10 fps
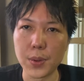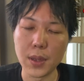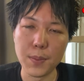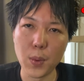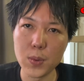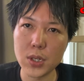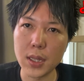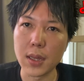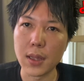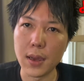言って申し
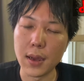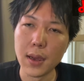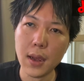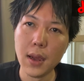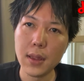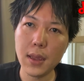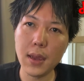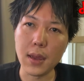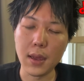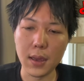立てて、
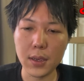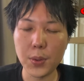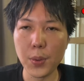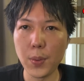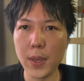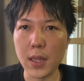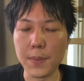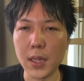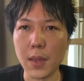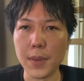で、えー、人の目
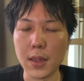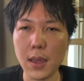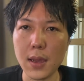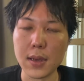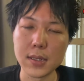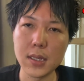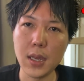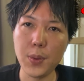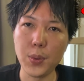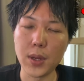で見てみて、
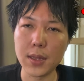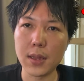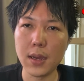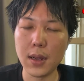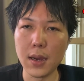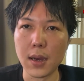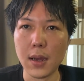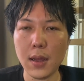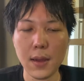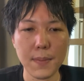政府だった
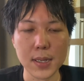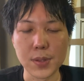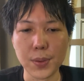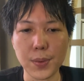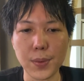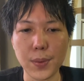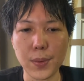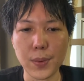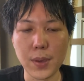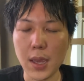ら、まあそ
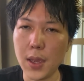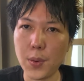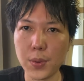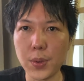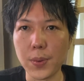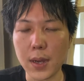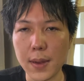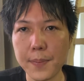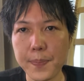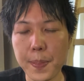の、警告と
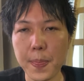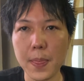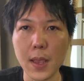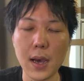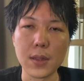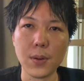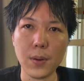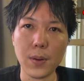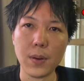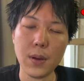か、あ
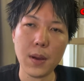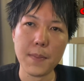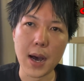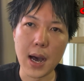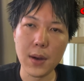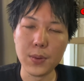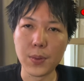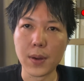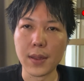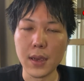と、まあ
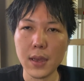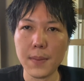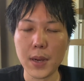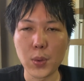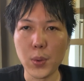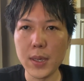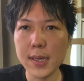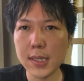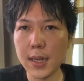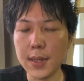アウトがね、まあ取り
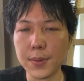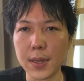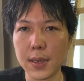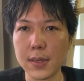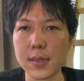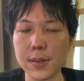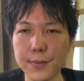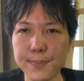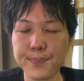消されるわけですよ。